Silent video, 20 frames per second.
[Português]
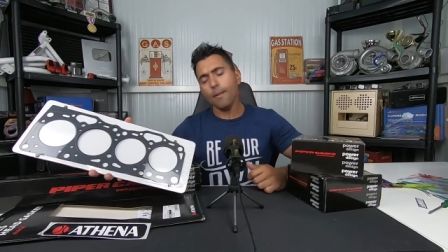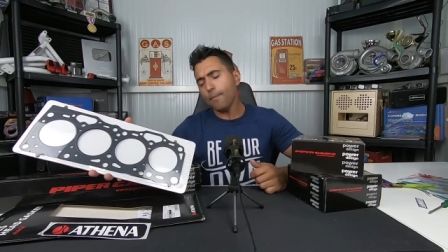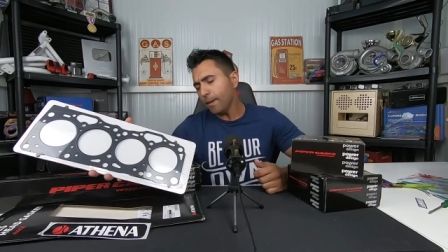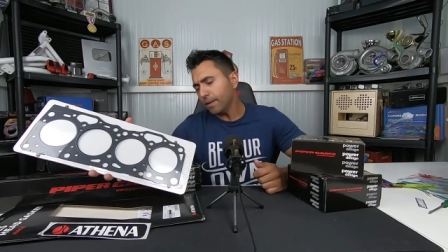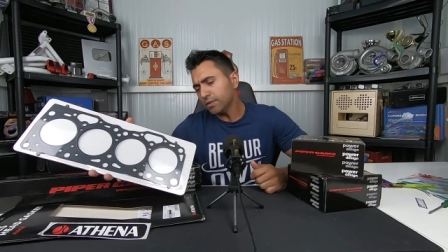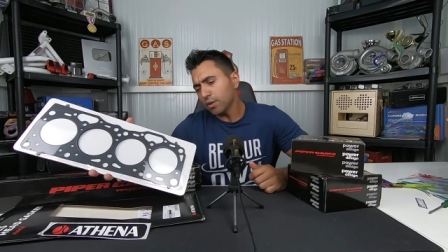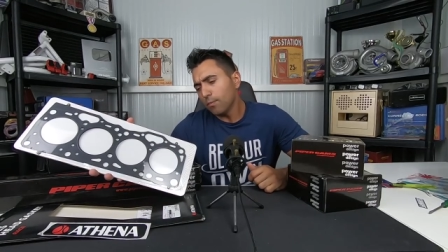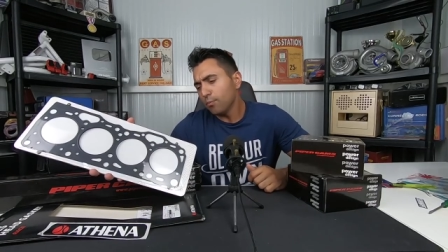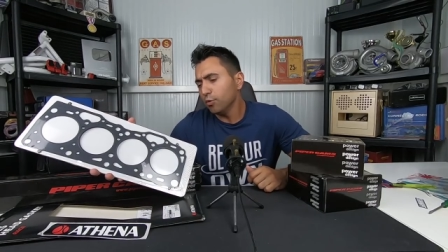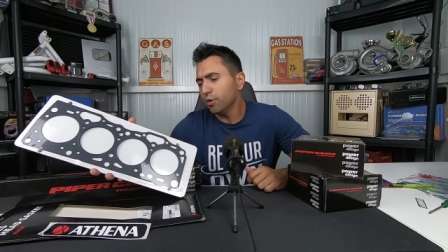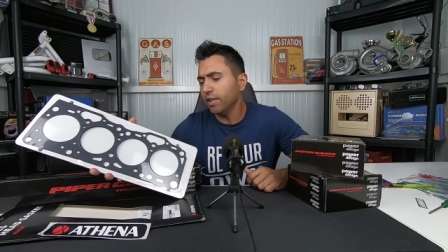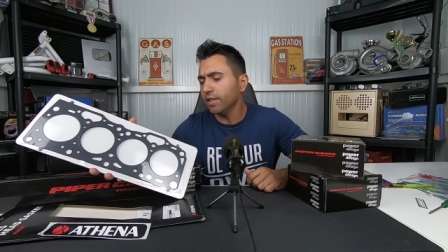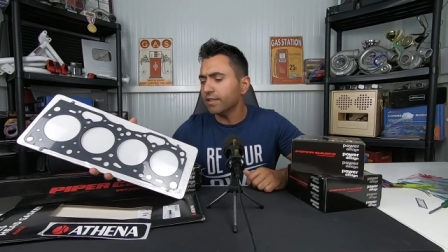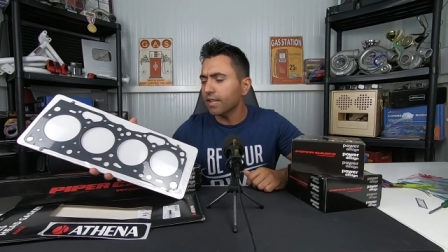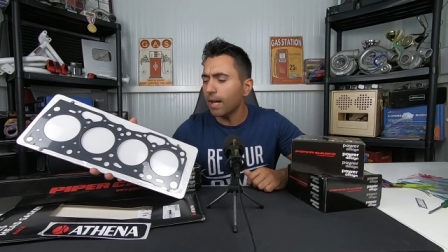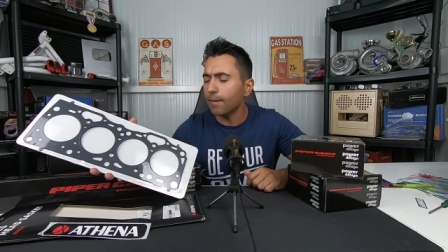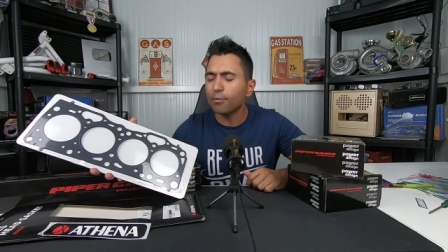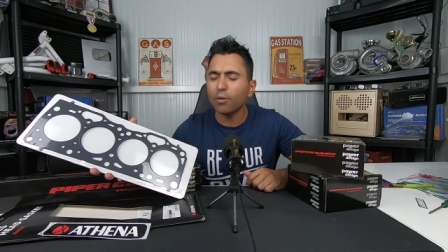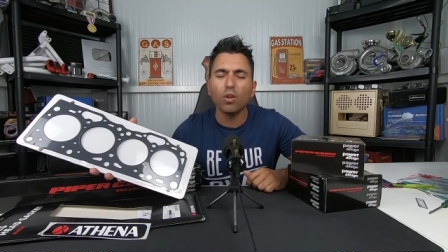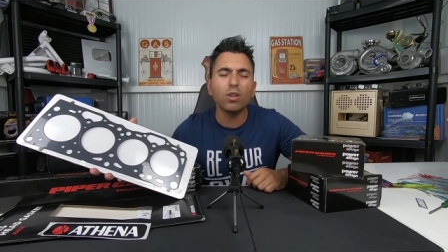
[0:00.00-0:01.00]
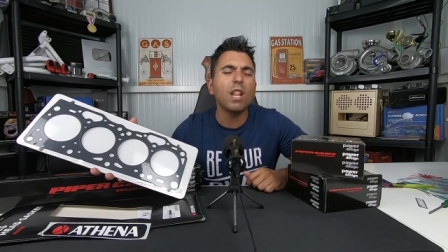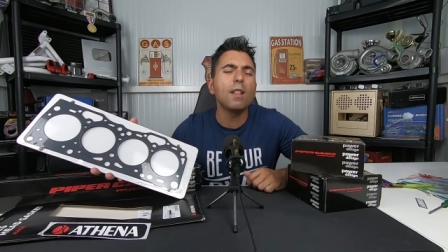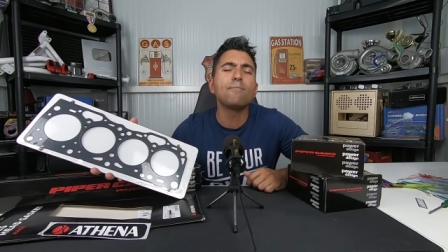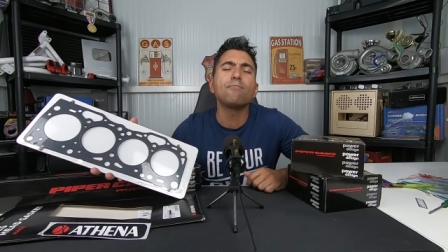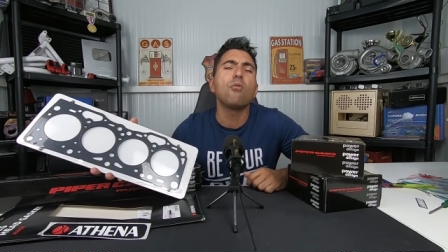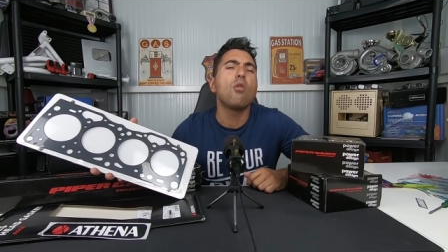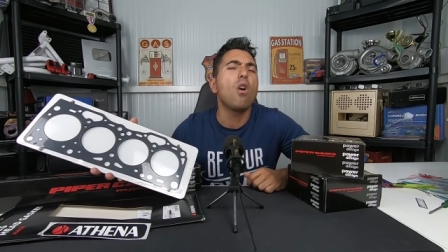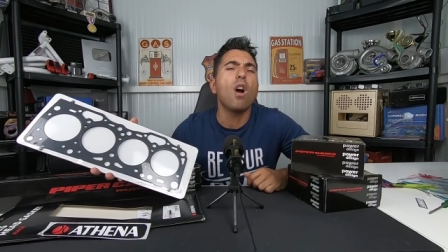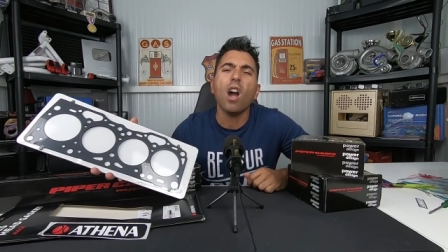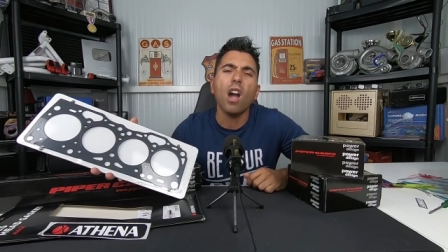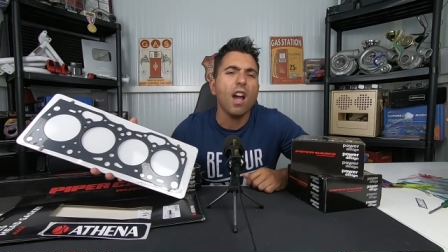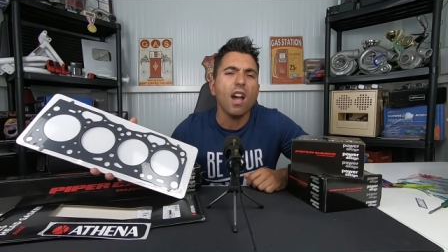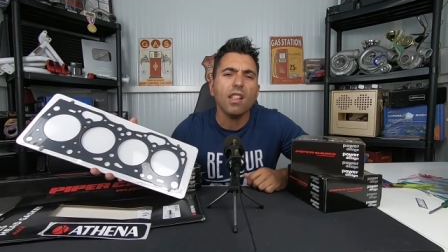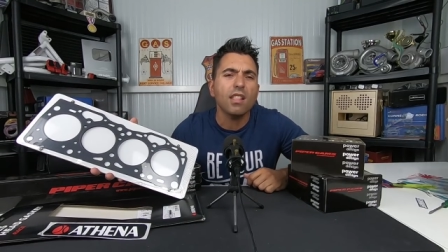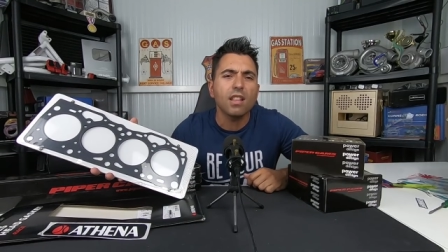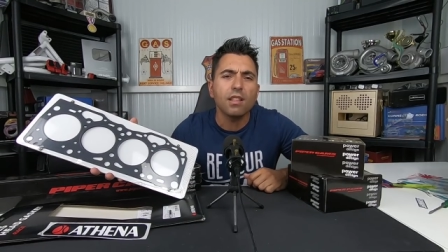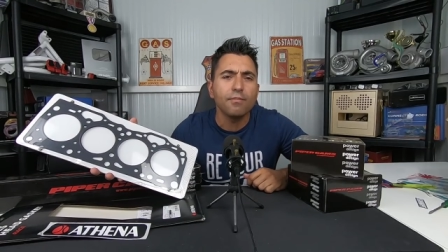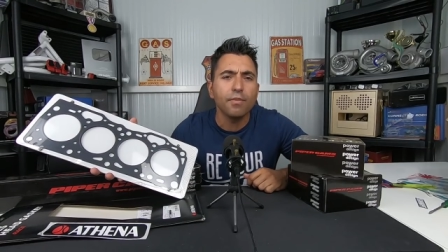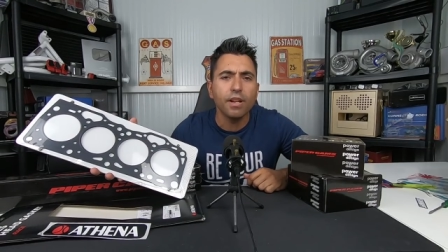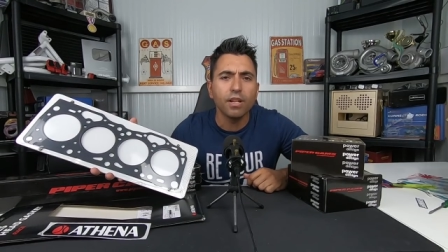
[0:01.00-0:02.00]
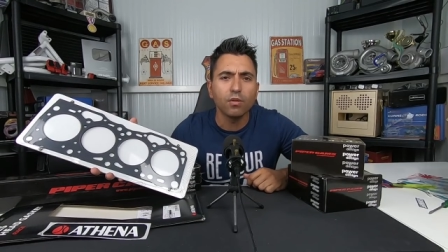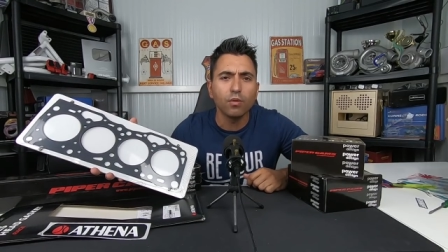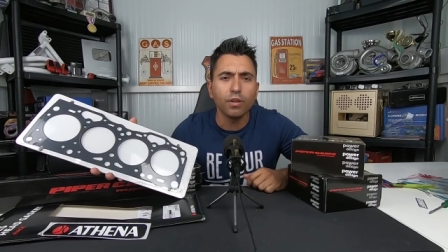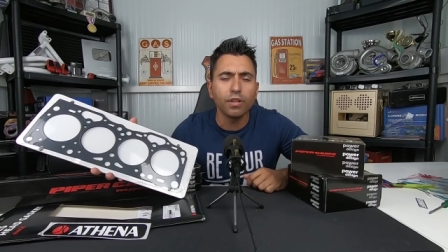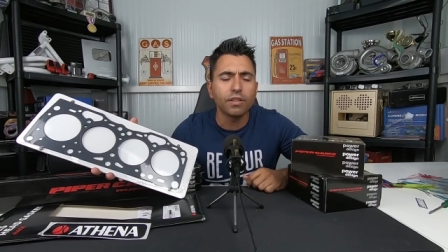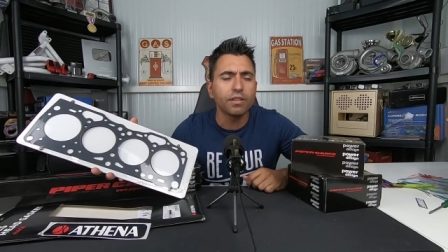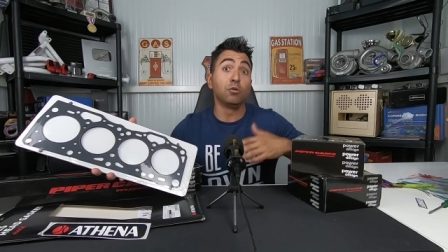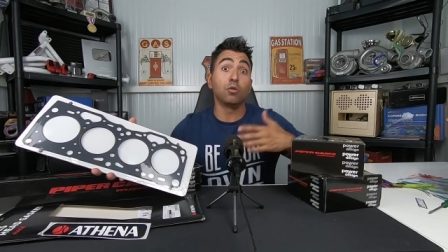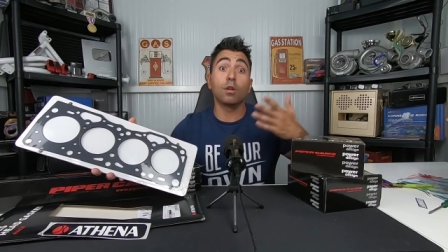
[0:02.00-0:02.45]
É pá, só podia estar, porque eu dei porrada de meia-noite.